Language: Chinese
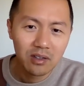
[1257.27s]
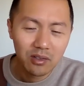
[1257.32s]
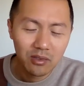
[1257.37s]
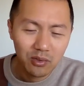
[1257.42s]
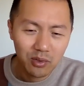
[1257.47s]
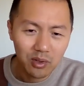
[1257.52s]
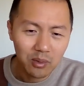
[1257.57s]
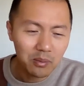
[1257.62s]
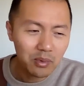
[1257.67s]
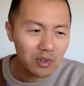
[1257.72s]

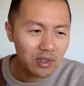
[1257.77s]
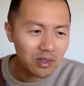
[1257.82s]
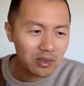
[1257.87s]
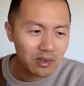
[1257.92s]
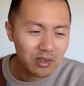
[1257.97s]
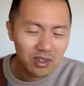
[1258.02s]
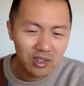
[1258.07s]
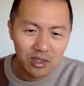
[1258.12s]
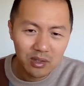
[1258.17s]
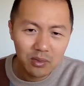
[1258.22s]
全部
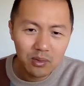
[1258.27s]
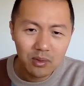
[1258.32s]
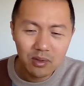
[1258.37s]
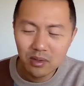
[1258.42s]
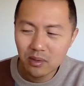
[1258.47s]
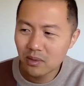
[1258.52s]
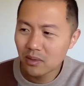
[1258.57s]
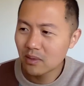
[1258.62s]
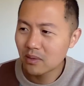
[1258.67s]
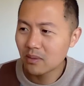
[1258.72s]
是几乎
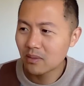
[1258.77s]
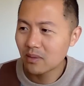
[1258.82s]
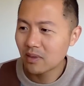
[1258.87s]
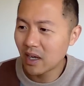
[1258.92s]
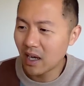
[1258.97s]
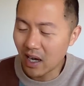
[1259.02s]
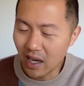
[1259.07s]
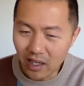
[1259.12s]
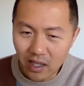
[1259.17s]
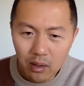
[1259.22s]
都
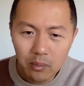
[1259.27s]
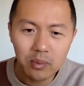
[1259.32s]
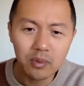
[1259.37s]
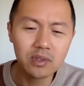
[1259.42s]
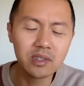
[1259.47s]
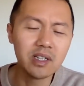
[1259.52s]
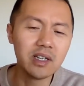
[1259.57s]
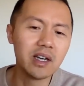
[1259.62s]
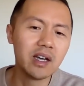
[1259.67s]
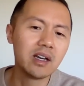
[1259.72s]
还要补
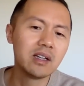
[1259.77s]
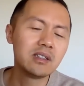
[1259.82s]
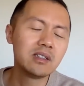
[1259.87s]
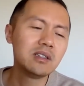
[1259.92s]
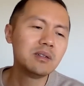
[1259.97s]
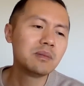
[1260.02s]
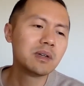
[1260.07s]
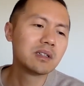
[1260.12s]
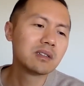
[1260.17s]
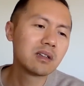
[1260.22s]
钱，
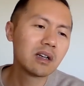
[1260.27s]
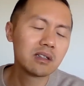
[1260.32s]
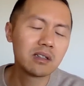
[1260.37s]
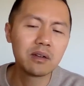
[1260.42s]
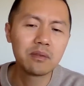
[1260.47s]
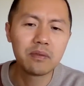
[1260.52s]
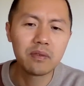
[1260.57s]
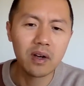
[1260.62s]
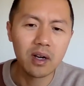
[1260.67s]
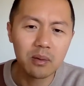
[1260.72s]
基本上这
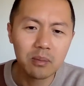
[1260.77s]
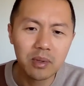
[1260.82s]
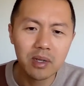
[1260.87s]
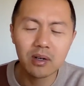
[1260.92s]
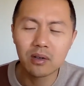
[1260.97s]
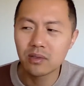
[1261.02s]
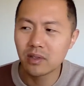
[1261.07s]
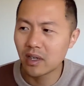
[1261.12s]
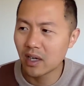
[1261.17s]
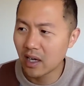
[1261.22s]
房
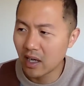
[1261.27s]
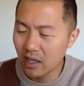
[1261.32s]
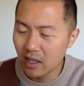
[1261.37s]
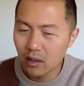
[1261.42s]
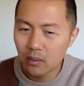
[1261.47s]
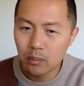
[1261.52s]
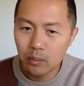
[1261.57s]
票你还要